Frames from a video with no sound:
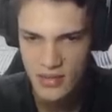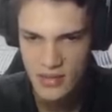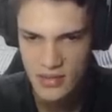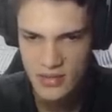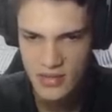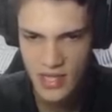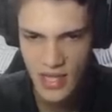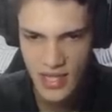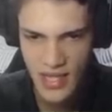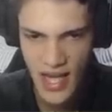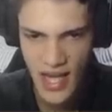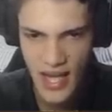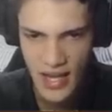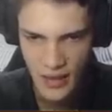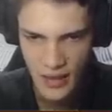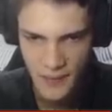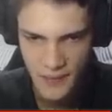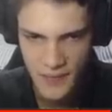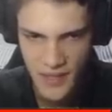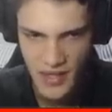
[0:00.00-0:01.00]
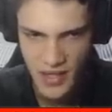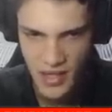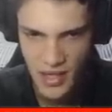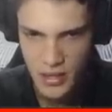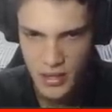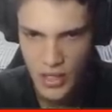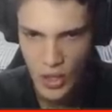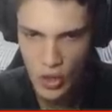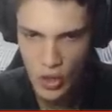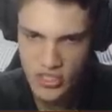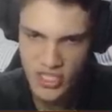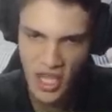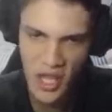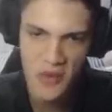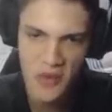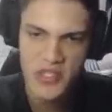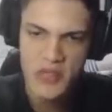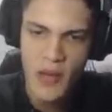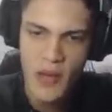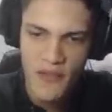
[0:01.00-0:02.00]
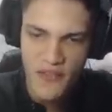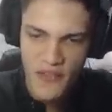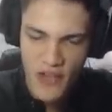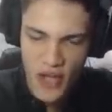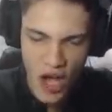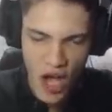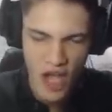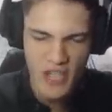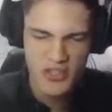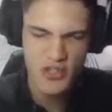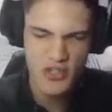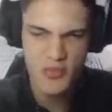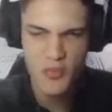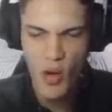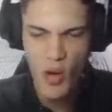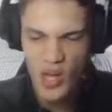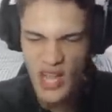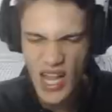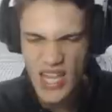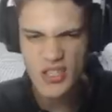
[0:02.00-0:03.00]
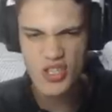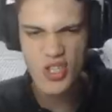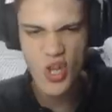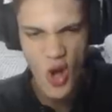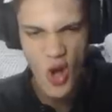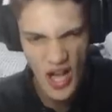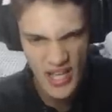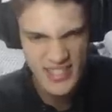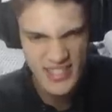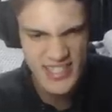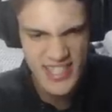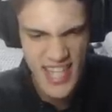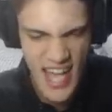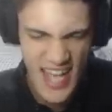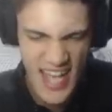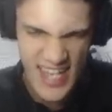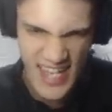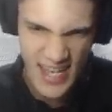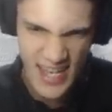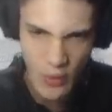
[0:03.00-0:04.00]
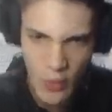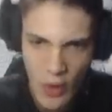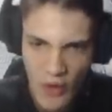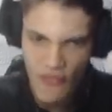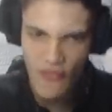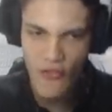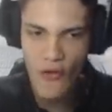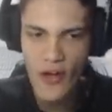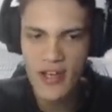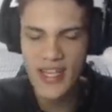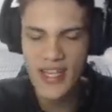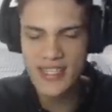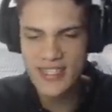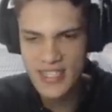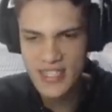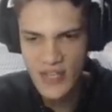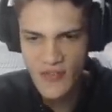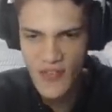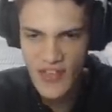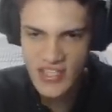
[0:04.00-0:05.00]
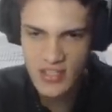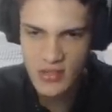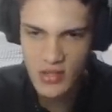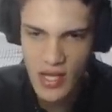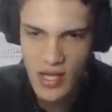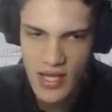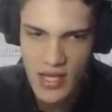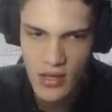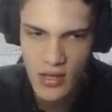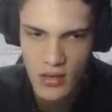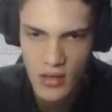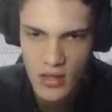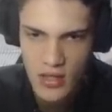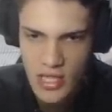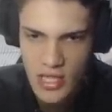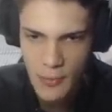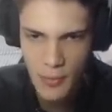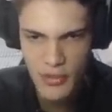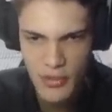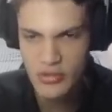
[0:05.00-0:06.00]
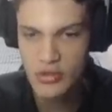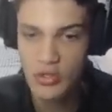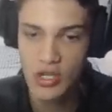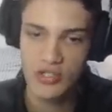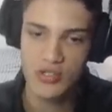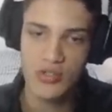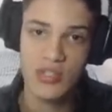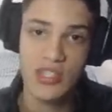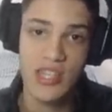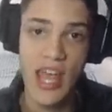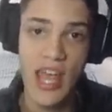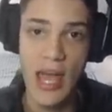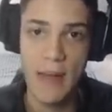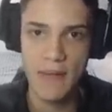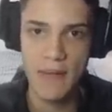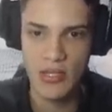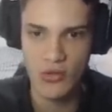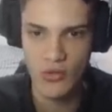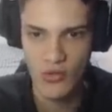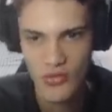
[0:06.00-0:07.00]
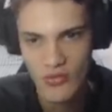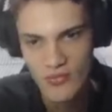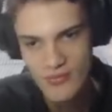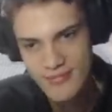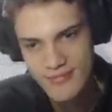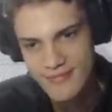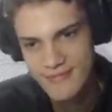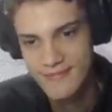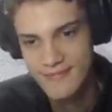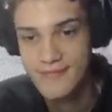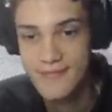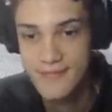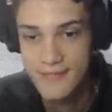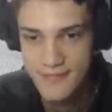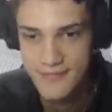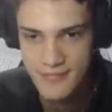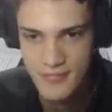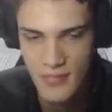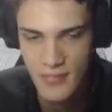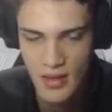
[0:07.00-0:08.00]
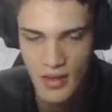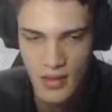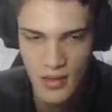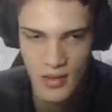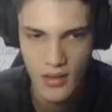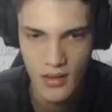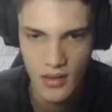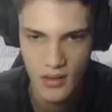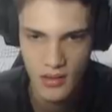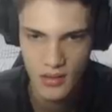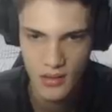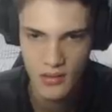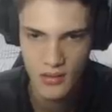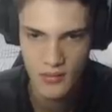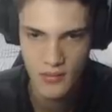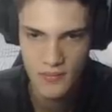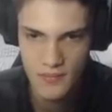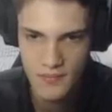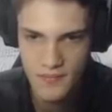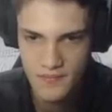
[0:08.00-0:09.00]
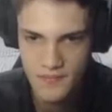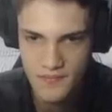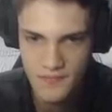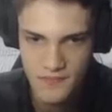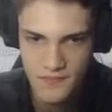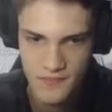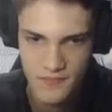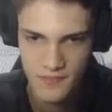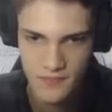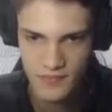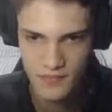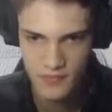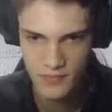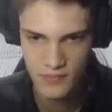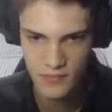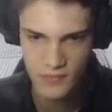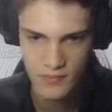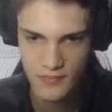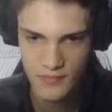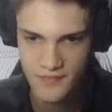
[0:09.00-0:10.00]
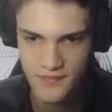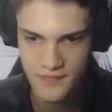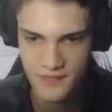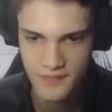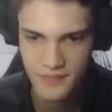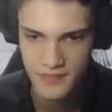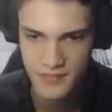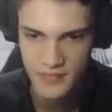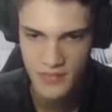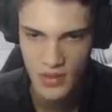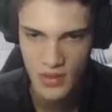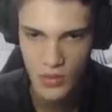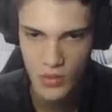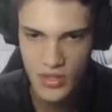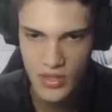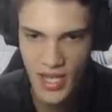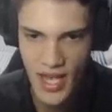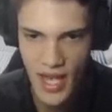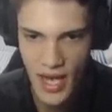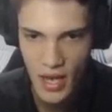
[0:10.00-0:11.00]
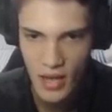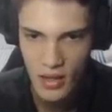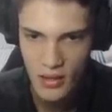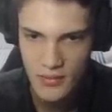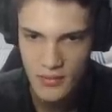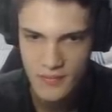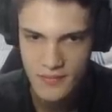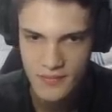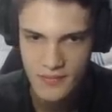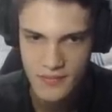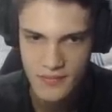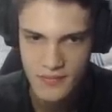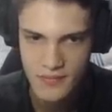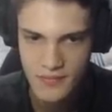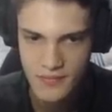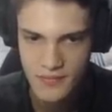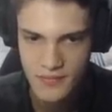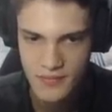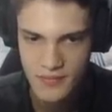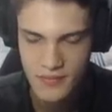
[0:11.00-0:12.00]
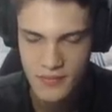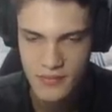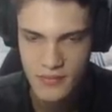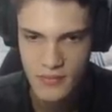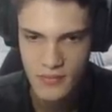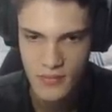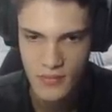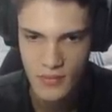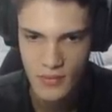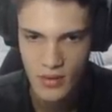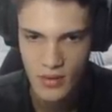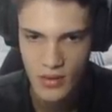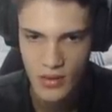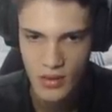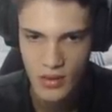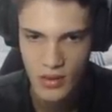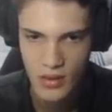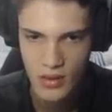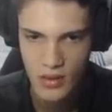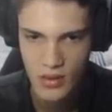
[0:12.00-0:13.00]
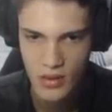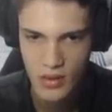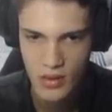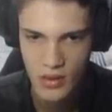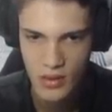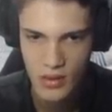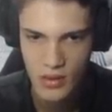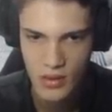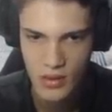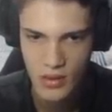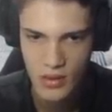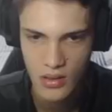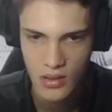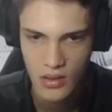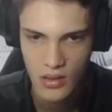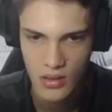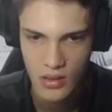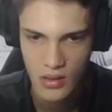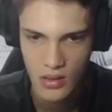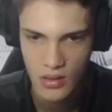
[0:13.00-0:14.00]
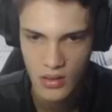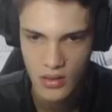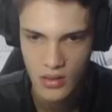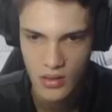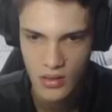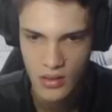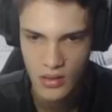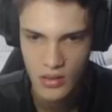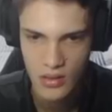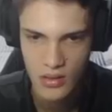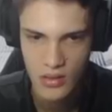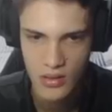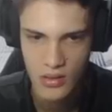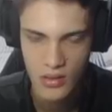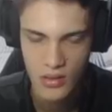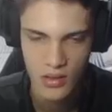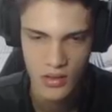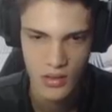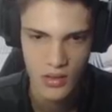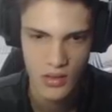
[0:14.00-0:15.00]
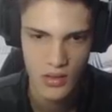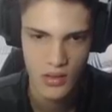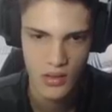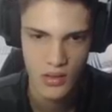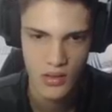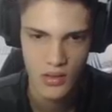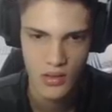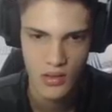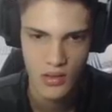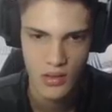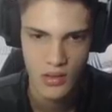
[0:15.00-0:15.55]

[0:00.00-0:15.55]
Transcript: pra cheguei. isso. Eu derrotei os oh. mafiosos boladões. E aí, qual foi? O que você tá fazendo aí? Depois do nosso término. Foi, foi, foi sua culpa! quê? Que acabou com tudo! Aqueles mafiosos eram minha equipe!